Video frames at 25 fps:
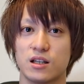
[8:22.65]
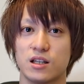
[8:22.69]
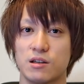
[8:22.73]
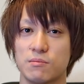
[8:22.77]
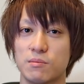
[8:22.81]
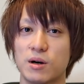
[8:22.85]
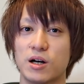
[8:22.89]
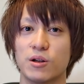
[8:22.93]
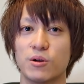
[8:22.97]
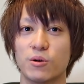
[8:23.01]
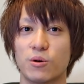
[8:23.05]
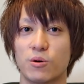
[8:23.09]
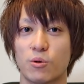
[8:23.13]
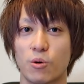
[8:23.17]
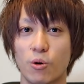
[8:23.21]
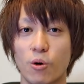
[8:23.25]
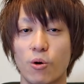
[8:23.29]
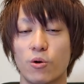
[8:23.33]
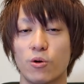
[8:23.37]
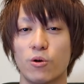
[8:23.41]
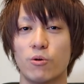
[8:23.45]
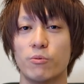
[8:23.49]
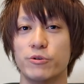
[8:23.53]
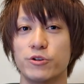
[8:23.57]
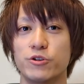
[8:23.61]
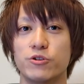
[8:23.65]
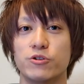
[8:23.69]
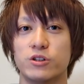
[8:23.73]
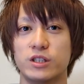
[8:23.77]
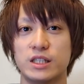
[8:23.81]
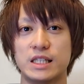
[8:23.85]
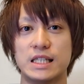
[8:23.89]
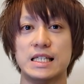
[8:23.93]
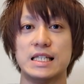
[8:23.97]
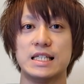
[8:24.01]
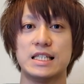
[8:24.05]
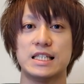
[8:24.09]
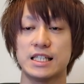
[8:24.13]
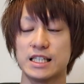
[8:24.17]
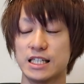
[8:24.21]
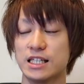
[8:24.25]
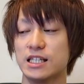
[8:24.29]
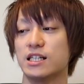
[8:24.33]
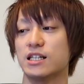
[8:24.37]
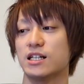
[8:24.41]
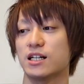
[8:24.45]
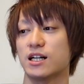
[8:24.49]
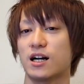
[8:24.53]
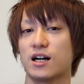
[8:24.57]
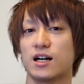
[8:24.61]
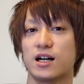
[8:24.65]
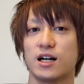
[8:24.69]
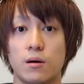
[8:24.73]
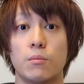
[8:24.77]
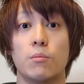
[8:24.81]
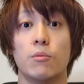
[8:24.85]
今のコールオブデューティーシーンが。